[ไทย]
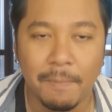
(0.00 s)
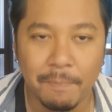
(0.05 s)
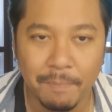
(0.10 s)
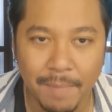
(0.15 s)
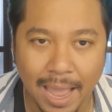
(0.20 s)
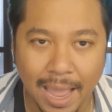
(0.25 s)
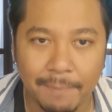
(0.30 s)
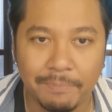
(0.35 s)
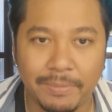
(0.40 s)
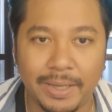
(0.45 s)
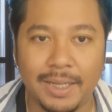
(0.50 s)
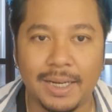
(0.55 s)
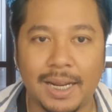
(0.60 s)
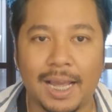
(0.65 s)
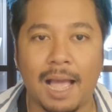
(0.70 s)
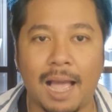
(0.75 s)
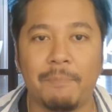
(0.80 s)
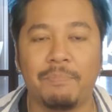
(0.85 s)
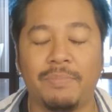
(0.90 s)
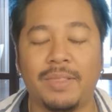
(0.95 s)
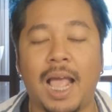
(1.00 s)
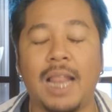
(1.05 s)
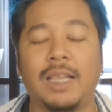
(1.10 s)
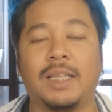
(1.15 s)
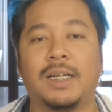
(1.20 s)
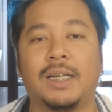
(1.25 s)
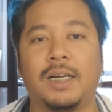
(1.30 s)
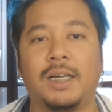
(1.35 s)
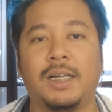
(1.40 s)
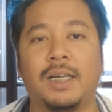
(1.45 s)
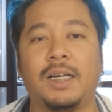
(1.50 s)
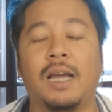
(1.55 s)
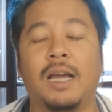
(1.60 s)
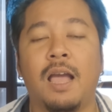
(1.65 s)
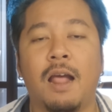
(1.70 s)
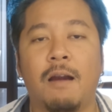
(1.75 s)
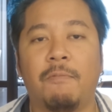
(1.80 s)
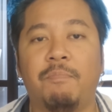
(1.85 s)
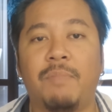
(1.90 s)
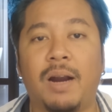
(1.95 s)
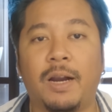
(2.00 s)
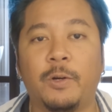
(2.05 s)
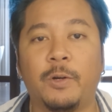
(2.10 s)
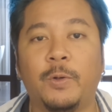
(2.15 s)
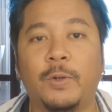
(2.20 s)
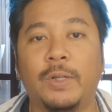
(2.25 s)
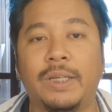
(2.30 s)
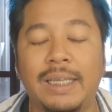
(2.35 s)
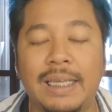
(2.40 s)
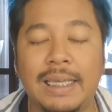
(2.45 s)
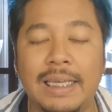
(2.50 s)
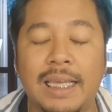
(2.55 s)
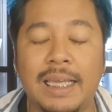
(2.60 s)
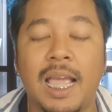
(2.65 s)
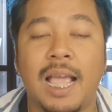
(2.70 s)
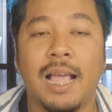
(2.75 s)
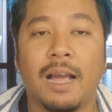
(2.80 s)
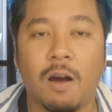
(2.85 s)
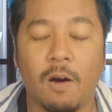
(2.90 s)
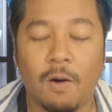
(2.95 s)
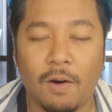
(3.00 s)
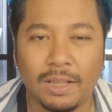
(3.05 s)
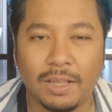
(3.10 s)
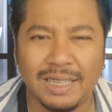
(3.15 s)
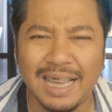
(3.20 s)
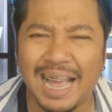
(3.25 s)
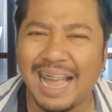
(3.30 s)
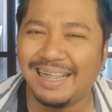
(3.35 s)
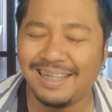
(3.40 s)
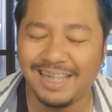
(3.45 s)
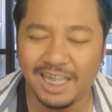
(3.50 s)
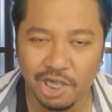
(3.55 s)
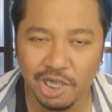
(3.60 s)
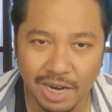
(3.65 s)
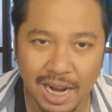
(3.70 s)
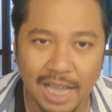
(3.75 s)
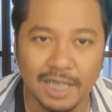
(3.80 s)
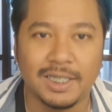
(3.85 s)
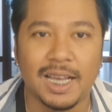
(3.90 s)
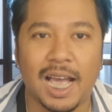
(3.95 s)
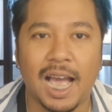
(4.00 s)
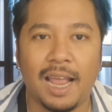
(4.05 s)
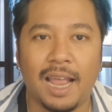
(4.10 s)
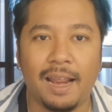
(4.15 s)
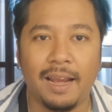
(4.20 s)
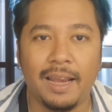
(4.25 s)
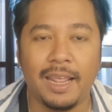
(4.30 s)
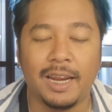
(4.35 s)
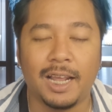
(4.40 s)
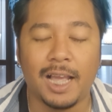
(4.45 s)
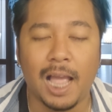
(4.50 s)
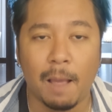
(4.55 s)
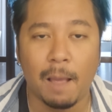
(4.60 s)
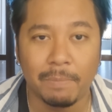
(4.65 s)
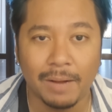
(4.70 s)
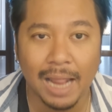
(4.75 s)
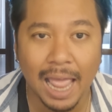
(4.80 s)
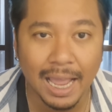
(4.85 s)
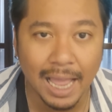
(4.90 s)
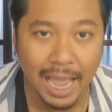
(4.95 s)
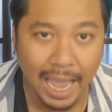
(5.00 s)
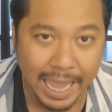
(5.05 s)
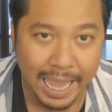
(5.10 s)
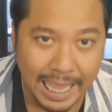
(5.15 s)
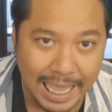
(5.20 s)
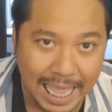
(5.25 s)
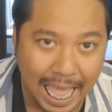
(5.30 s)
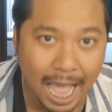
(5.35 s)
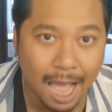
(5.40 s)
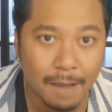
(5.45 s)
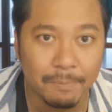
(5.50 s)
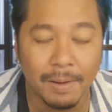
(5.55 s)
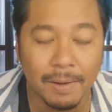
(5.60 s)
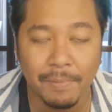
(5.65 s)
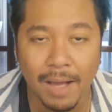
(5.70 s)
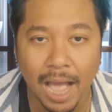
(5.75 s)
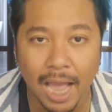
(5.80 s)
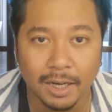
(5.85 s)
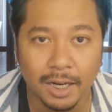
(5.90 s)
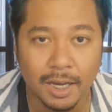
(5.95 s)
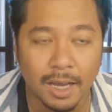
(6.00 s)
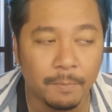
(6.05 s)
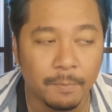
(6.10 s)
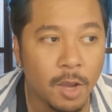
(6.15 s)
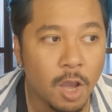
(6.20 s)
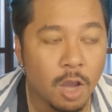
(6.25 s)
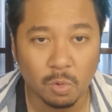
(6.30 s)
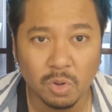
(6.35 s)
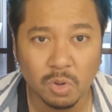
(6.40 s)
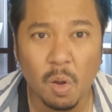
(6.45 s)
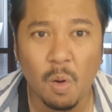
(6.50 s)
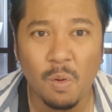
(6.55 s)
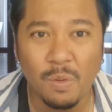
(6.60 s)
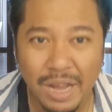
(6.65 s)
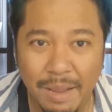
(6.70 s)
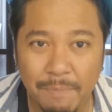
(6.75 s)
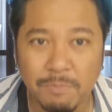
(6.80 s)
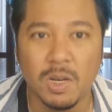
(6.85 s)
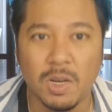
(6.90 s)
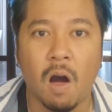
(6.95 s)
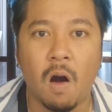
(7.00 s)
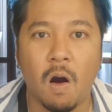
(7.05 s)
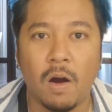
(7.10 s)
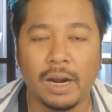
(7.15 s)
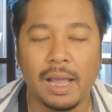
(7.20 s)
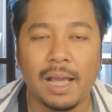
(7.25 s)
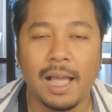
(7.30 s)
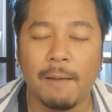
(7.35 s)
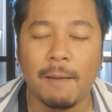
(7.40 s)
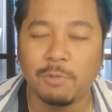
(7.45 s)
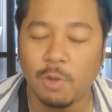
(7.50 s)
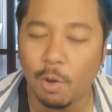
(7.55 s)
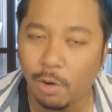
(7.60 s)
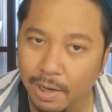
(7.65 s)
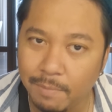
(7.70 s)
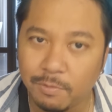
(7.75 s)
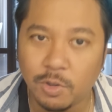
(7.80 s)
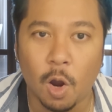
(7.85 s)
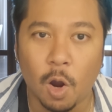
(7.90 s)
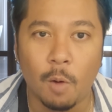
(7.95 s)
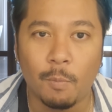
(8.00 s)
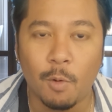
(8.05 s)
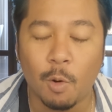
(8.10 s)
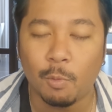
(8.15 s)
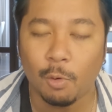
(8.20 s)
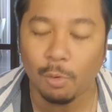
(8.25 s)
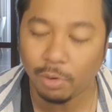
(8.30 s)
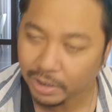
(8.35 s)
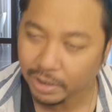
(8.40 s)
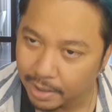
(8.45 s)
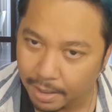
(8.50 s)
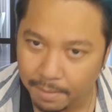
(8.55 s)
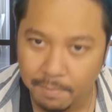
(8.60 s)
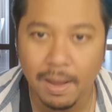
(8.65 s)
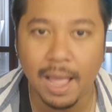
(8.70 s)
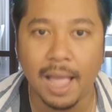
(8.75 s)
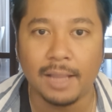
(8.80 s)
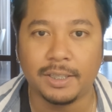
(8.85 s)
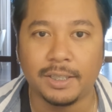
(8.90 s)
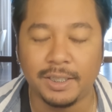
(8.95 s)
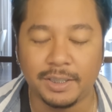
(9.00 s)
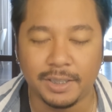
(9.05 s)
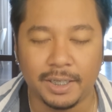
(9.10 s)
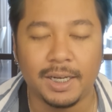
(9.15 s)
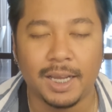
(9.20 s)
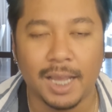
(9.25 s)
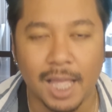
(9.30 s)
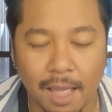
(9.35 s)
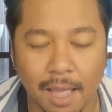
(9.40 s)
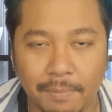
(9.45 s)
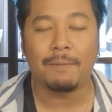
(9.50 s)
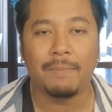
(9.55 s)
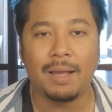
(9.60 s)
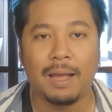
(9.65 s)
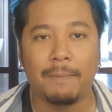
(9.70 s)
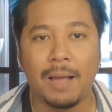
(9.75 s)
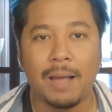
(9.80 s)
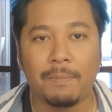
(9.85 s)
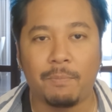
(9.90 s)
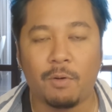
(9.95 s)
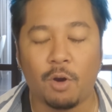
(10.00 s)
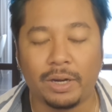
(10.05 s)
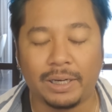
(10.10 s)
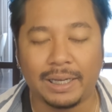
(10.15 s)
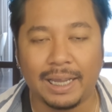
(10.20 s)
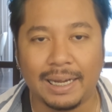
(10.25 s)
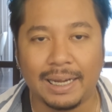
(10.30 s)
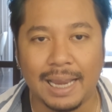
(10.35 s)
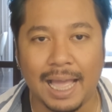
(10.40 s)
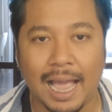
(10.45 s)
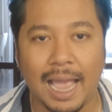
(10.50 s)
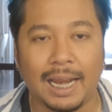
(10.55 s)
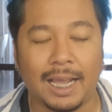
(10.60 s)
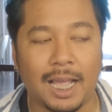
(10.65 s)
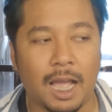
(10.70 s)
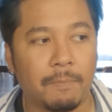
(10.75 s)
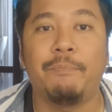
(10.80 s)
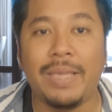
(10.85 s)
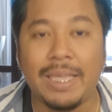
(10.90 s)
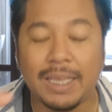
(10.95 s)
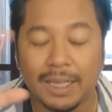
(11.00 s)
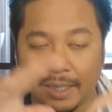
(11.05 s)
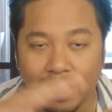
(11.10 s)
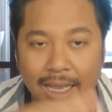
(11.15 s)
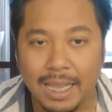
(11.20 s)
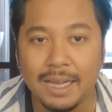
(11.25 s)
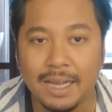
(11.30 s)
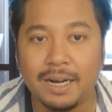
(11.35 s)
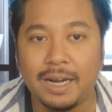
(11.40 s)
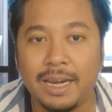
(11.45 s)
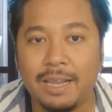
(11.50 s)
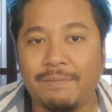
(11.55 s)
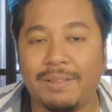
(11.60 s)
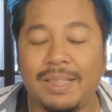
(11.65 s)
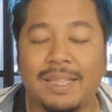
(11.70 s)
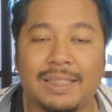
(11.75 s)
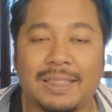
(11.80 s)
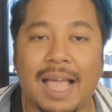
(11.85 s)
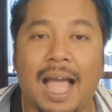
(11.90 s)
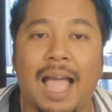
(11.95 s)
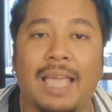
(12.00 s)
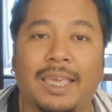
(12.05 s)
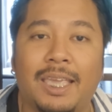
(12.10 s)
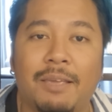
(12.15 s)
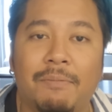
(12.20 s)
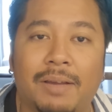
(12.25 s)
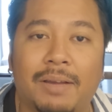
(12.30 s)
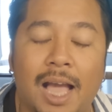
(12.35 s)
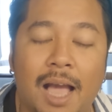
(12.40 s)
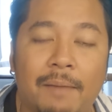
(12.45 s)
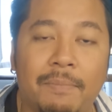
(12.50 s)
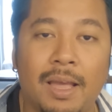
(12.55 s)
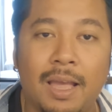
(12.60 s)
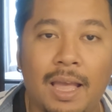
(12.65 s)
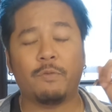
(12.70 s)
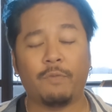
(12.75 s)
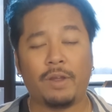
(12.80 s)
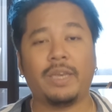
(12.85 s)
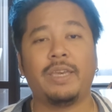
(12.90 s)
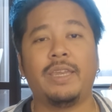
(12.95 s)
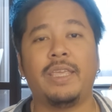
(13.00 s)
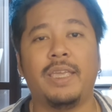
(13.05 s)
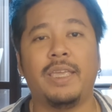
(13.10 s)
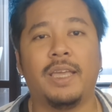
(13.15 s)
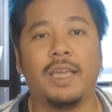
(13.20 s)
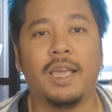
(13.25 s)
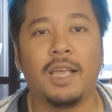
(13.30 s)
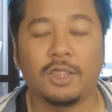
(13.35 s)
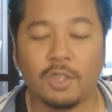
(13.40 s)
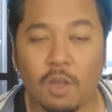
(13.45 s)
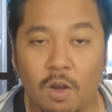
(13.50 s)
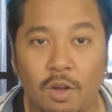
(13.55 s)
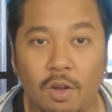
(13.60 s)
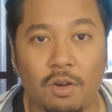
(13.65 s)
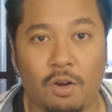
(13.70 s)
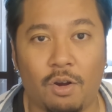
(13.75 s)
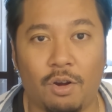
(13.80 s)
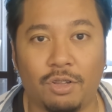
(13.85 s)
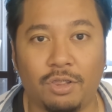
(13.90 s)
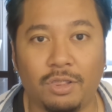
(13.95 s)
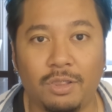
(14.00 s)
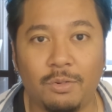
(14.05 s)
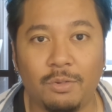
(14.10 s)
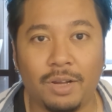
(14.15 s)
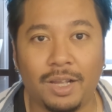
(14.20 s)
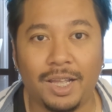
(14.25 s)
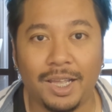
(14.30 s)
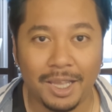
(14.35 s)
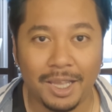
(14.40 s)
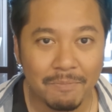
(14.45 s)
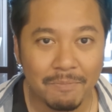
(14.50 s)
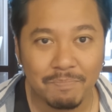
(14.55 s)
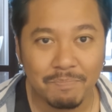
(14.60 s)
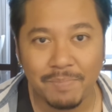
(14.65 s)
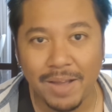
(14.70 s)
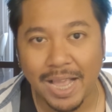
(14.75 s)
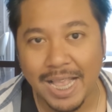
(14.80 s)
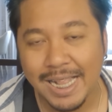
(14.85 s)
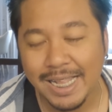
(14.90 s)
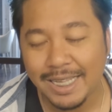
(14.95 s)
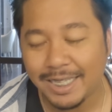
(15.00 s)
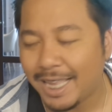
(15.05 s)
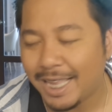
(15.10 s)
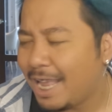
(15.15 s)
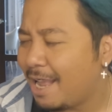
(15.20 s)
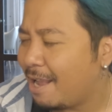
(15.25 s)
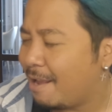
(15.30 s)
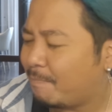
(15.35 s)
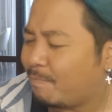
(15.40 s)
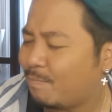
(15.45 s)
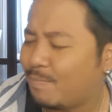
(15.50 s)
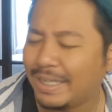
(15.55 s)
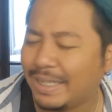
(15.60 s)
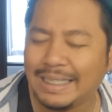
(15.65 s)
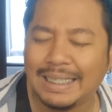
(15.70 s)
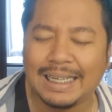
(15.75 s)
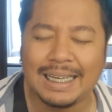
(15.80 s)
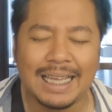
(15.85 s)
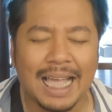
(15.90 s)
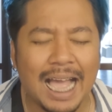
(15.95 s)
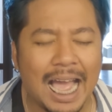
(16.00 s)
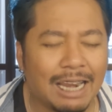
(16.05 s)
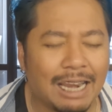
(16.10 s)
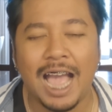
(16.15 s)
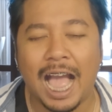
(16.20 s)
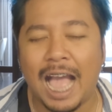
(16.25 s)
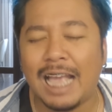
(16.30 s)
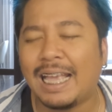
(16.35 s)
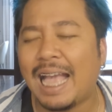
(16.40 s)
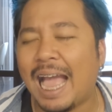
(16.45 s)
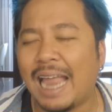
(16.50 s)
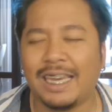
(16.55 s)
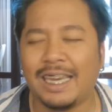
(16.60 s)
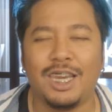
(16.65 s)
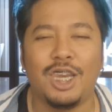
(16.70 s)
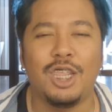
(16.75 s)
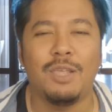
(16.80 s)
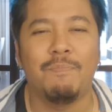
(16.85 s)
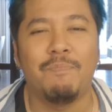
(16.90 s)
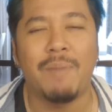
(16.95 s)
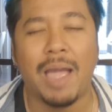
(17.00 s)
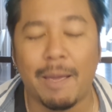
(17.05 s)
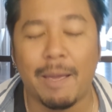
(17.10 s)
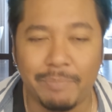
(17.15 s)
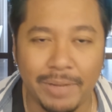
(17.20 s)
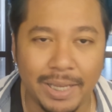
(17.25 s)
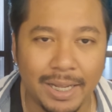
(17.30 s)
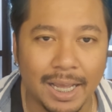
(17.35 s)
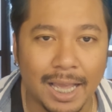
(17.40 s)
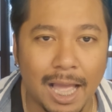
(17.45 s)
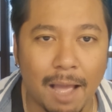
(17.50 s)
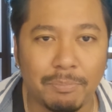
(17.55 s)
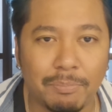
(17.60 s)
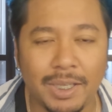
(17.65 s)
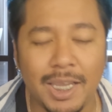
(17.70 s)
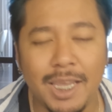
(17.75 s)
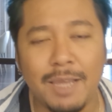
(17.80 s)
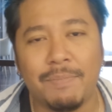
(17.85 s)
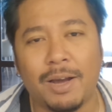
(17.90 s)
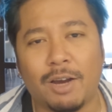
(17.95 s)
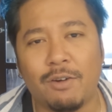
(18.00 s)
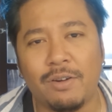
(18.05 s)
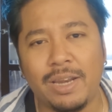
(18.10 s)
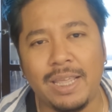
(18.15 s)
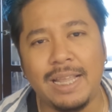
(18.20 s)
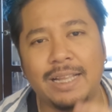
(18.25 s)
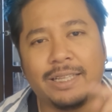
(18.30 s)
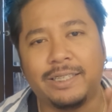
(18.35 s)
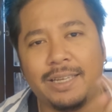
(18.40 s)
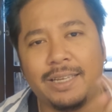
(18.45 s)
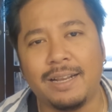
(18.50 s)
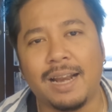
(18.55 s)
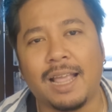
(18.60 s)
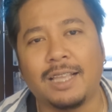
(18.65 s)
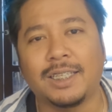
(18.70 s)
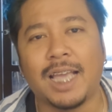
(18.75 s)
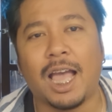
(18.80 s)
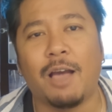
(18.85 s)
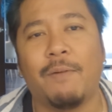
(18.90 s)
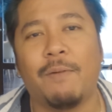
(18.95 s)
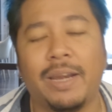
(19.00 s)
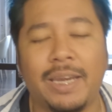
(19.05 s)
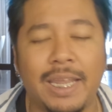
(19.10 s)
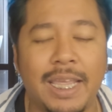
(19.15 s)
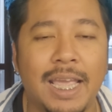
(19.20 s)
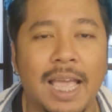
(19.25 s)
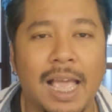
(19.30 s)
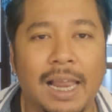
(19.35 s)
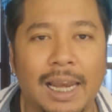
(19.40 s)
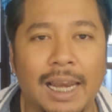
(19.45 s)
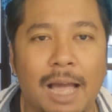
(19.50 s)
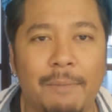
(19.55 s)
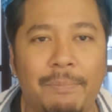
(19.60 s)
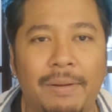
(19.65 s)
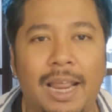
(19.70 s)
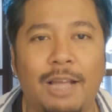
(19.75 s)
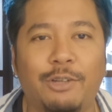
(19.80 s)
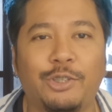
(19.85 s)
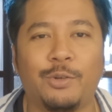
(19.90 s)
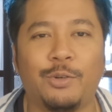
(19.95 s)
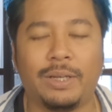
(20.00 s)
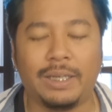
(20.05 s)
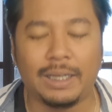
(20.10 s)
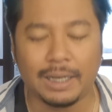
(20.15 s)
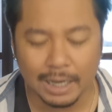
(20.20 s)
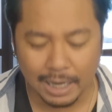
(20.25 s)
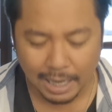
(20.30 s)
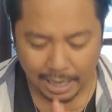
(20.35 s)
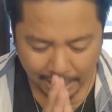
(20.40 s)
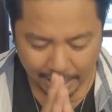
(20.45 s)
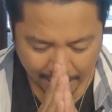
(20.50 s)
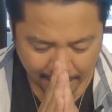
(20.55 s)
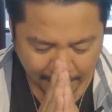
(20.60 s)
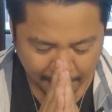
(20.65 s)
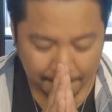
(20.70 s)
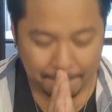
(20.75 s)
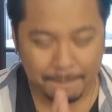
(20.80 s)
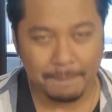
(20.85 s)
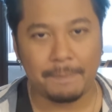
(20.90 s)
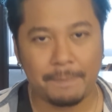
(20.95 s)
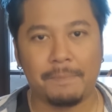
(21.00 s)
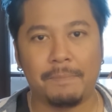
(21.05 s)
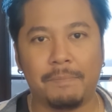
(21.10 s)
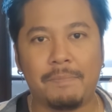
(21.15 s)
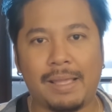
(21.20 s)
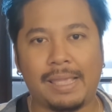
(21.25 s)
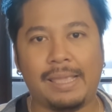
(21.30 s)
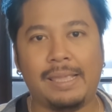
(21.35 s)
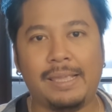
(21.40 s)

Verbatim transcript: แบบนี้นะครับนั่นคือร์โคนี่คอร์ดยาสีราชานั่นเองนะครับ ถ้าใครอยากมาพักนะครับ ต้องรีบจองนะครับ ต้องรีบจองบอกคนเยอะมากจริงๆนะครับ มาพักผ่อนกันได้นะครับ พี่จะทิ้งลิงก์ไว้ที่ใต้คลิปครับ วันนี้ต้องขอตัวไปเสพบรรยากาศอากาศดีๆแบบนี้นะครับ ที่บัคโคนี่สีราชาวันนี้ ลาไปแล้ว สวัสดีครับไป